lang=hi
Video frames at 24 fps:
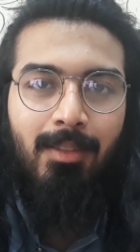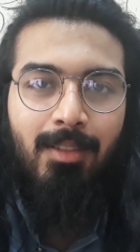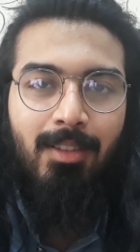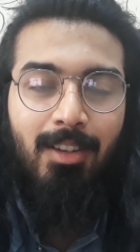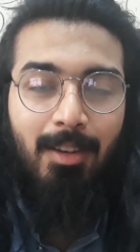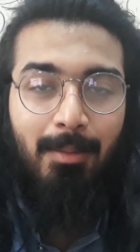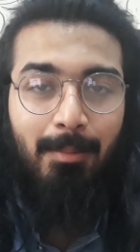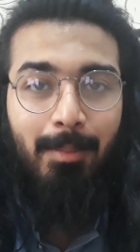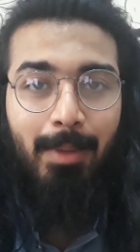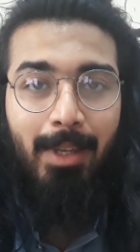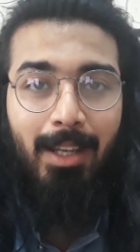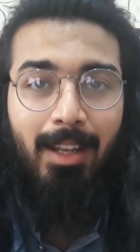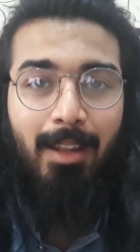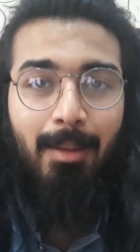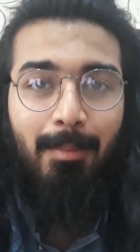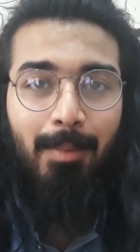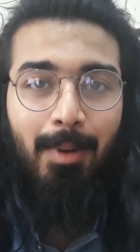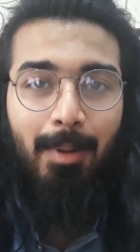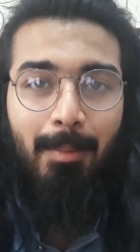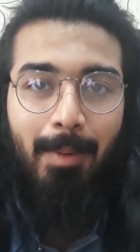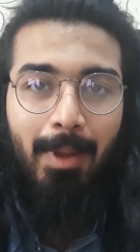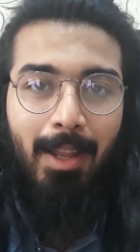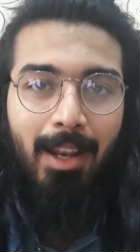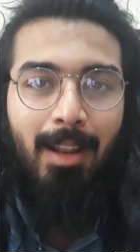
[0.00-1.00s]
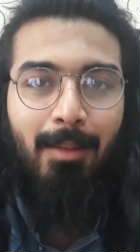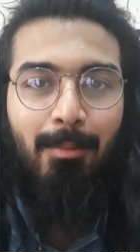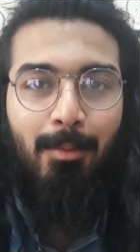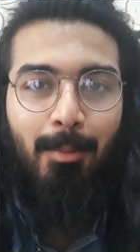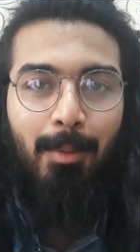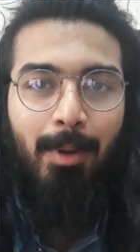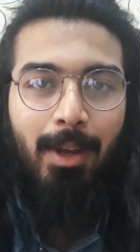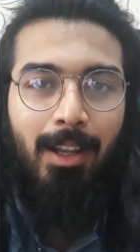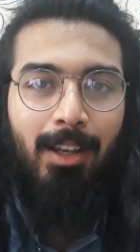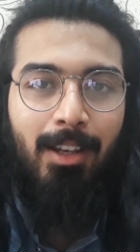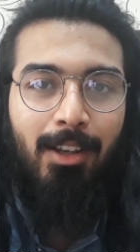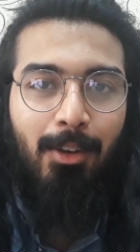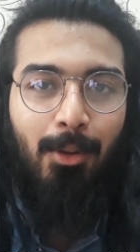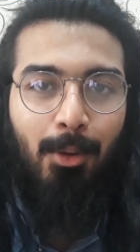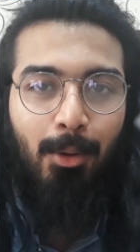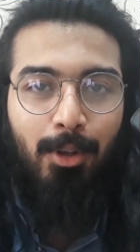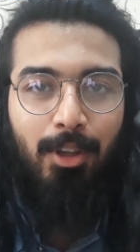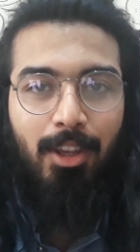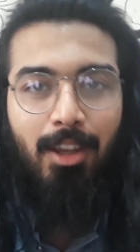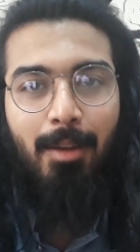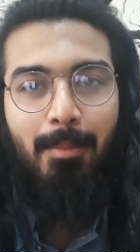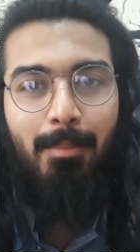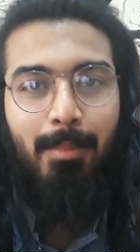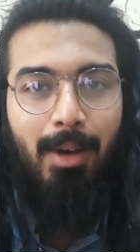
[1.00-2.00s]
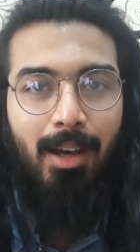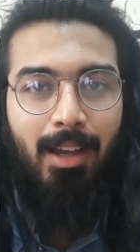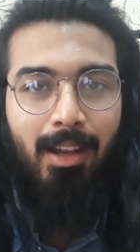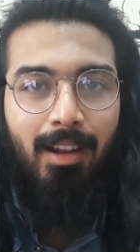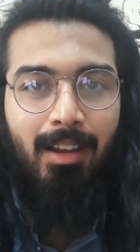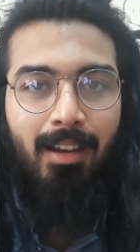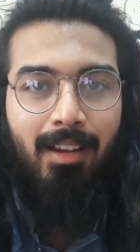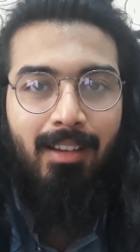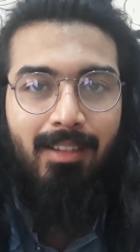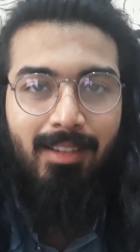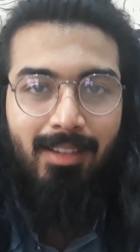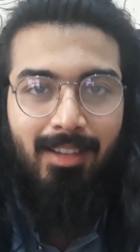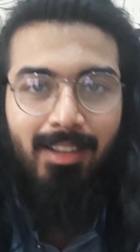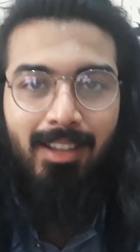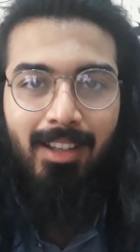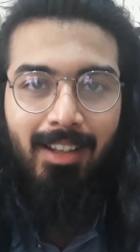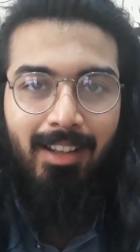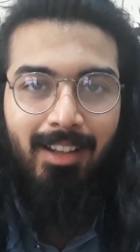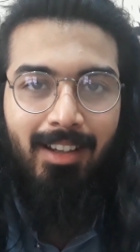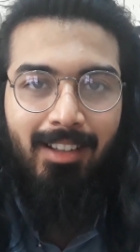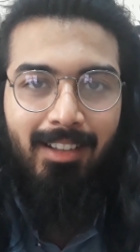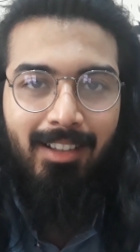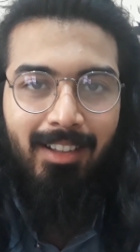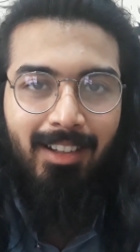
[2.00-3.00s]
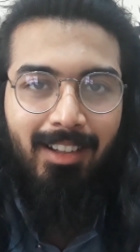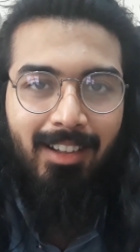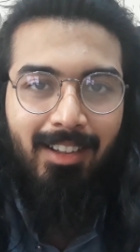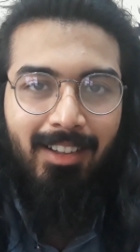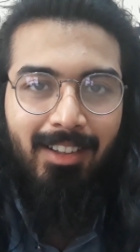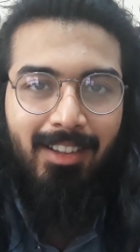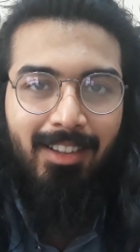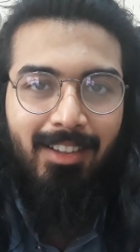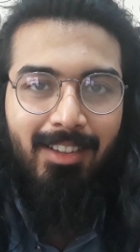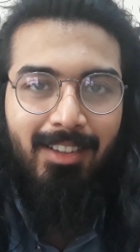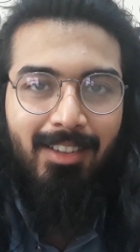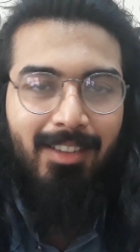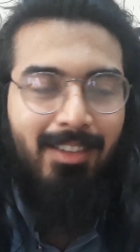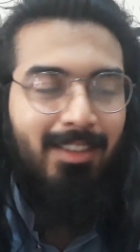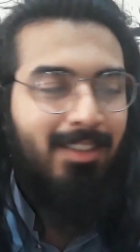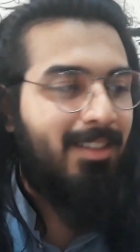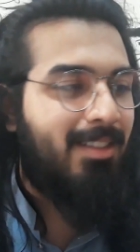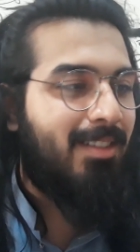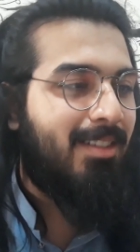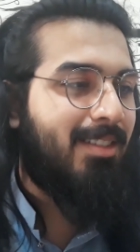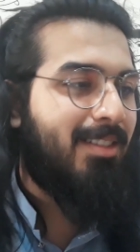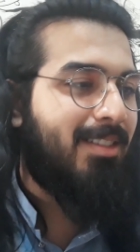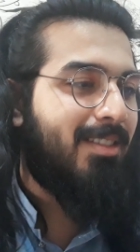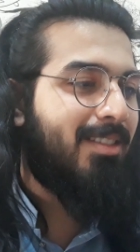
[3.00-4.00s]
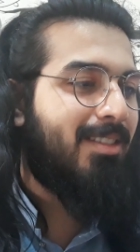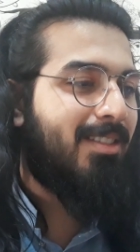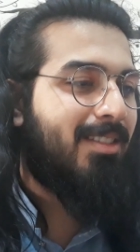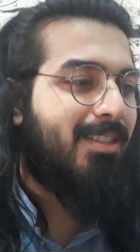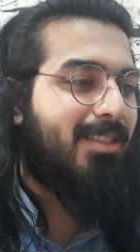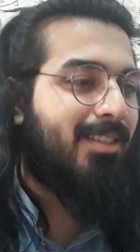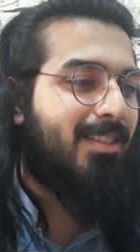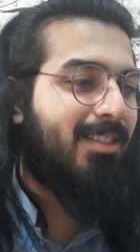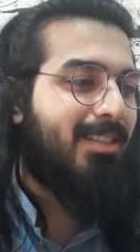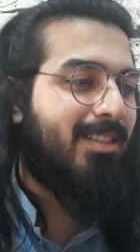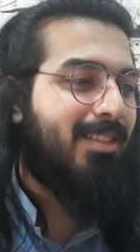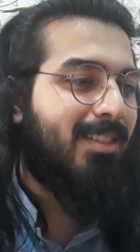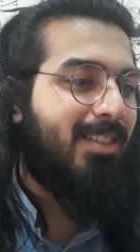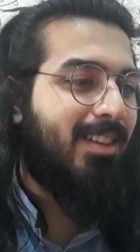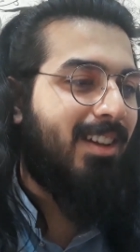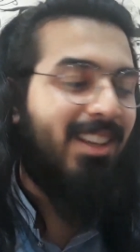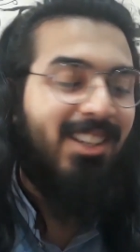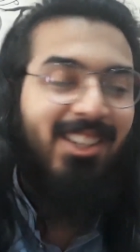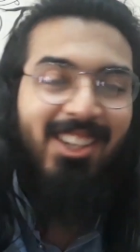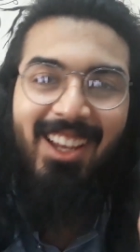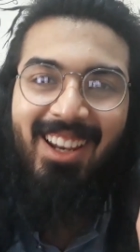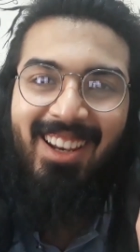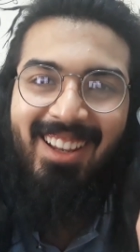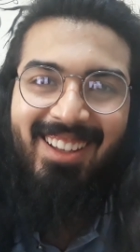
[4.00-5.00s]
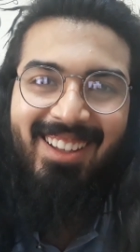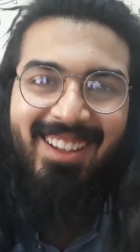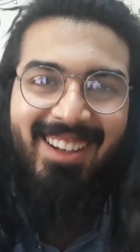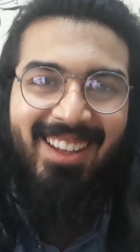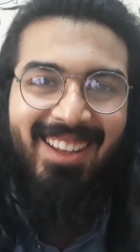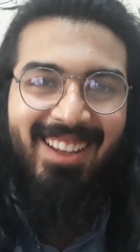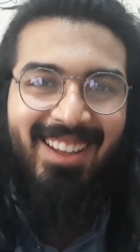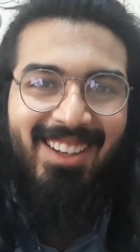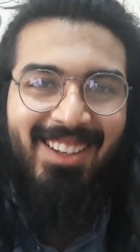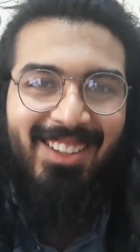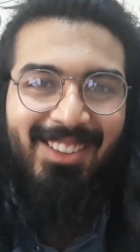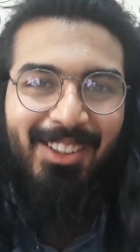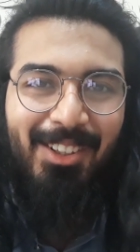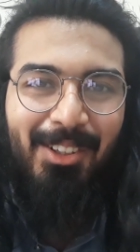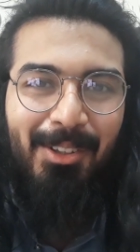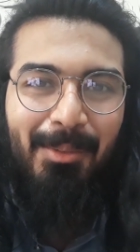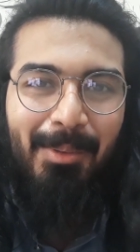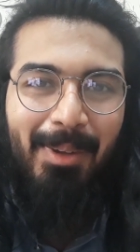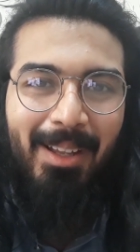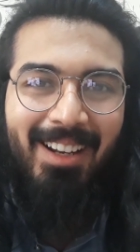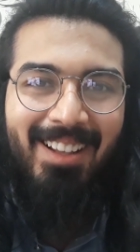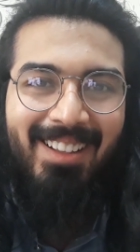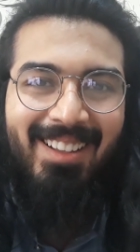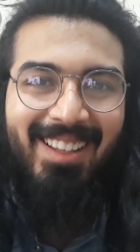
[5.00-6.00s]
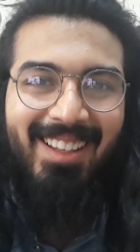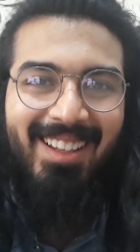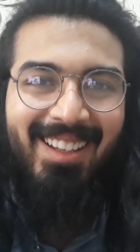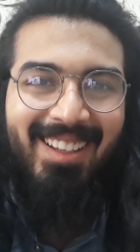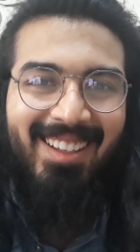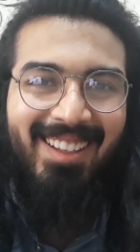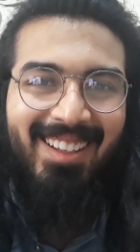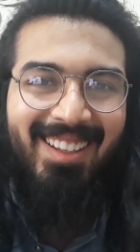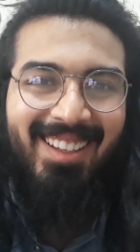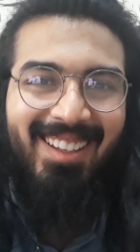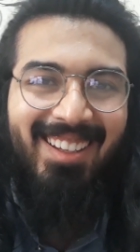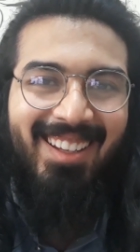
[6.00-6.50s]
जब मैंने अपना पहला मोबाइल नोकिया बारह अस्सी लिया था अच्छा लग रहा है यार इसको दोबारा देख के